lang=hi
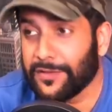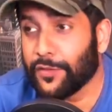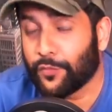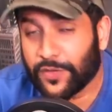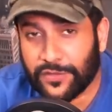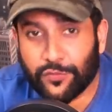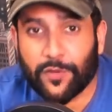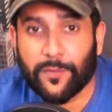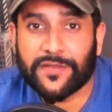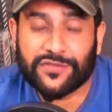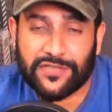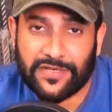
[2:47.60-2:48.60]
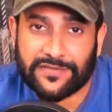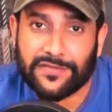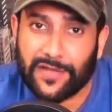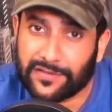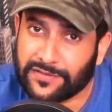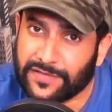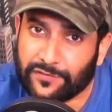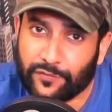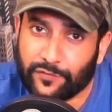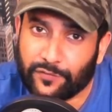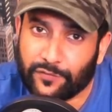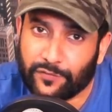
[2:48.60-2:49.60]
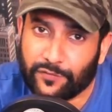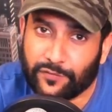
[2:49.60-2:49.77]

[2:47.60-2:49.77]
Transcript: आई थिंक उनकी जो केमिस्ट्री है सिद्धार्थ के साथ दैट शुड